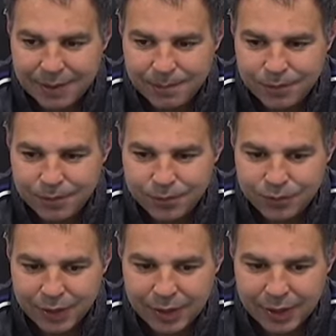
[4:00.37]
mm,
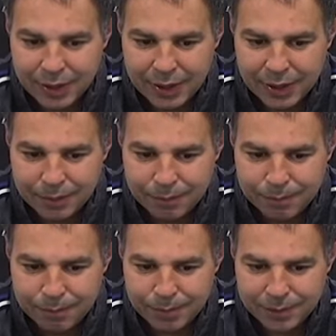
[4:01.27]

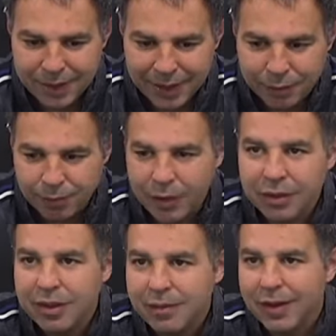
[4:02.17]
claro por
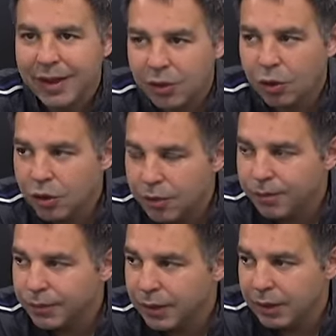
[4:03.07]
encima de todo
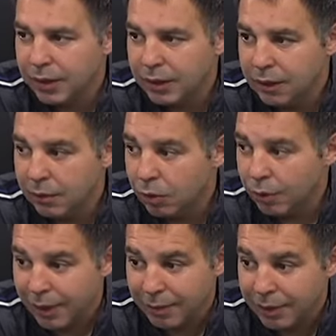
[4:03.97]
y
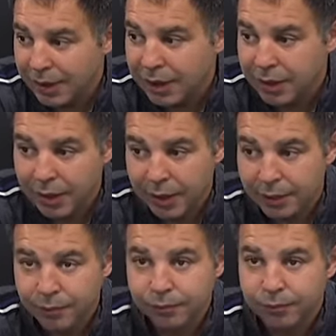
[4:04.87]
vuelvo a repetir,
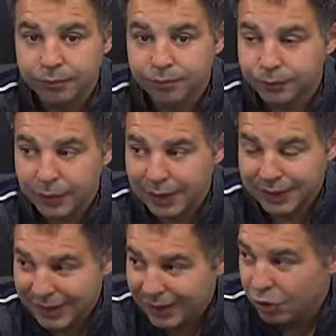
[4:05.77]
es
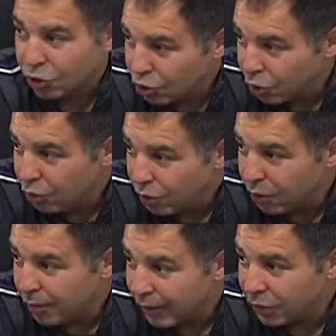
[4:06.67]
que en los ocho
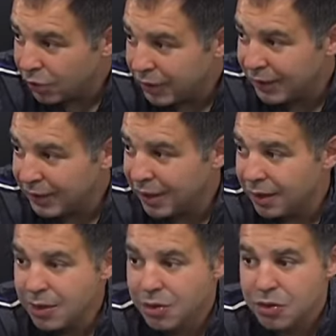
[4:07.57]
últimos partidos en casa
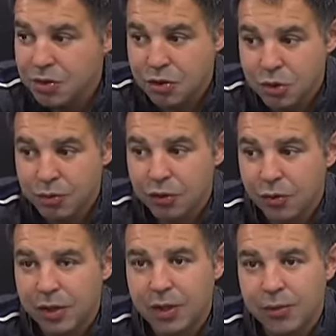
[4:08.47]
yo he visto
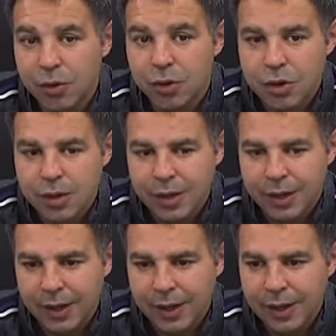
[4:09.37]
un equipo
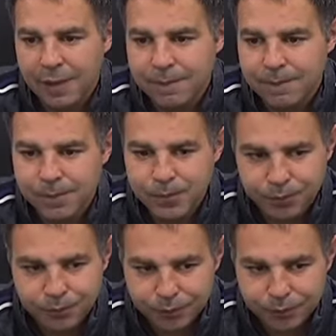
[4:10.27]
em,